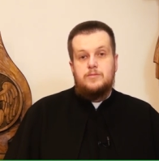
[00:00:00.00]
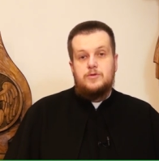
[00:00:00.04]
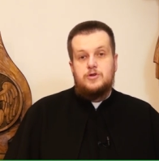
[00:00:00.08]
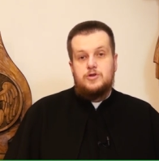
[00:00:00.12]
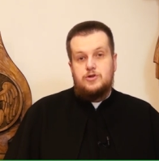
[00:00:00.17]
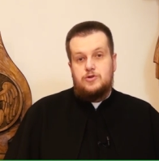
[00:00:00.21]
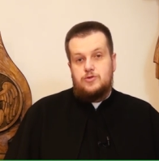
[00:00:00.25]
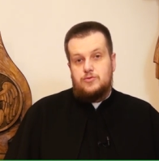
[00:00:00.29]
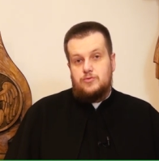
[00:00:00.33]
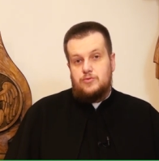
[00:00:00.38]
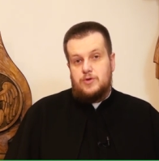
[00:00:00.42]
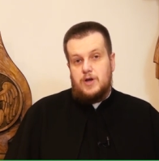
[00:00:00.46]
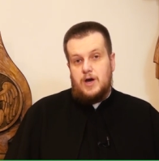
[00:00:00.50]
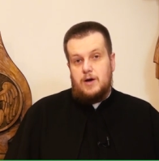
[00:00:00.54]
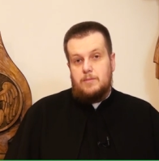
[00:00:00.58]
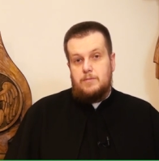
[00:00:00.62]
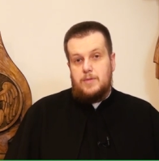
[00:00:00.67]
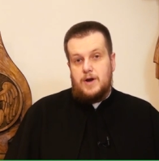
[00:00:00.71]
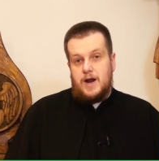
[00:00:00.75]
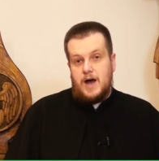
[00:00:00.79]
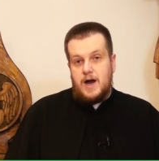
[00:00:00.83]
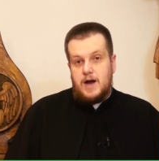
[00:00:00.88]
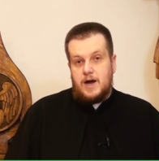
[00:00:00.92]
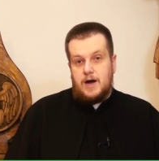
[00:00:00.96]
życiu na
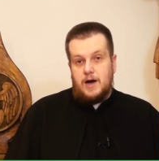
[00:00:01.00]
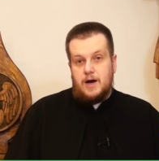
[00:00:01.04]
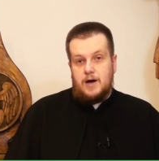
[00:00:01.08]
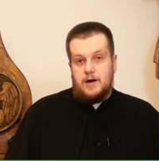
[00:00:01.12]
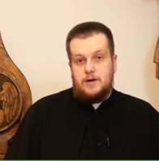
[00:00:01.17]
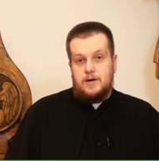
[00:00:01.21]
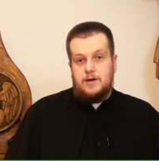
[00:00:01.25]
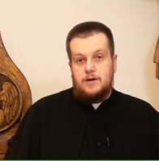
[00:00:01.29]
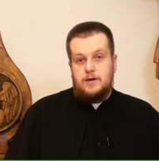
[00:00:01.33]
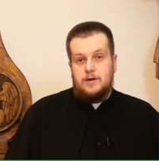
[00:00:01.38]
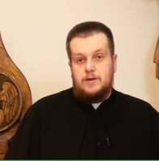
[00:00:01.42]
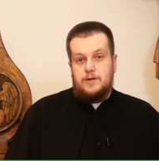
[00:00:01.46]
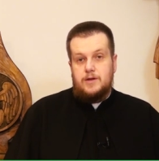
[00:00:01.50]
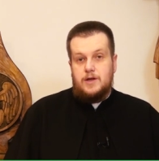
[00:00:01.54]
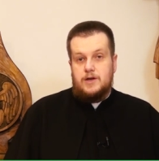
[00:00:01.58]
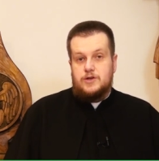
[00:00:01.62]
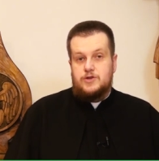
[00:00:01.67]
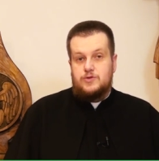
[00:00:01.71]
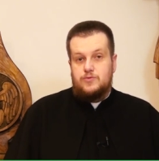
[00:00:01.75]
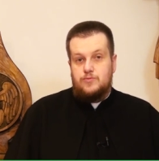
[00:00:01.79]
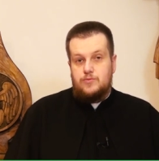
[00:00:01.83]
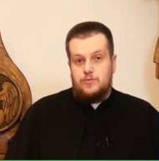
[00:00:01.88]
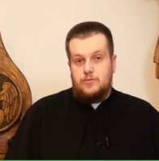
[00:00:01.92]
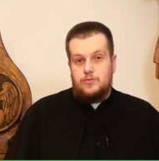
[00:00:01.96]
brakach, na
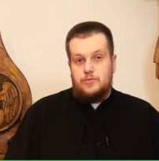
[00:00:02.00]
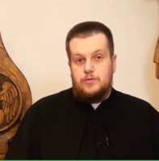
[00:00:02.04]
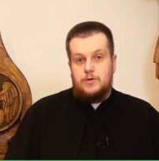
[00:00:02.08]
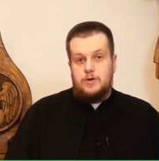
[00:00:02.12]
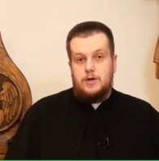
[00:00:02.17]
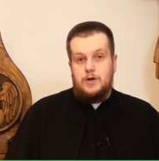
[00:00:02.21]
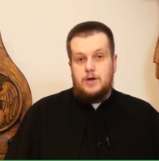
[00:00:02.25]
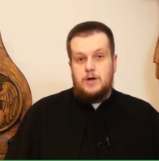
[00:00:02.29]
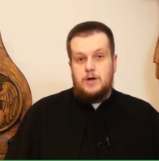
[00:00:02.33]
złu,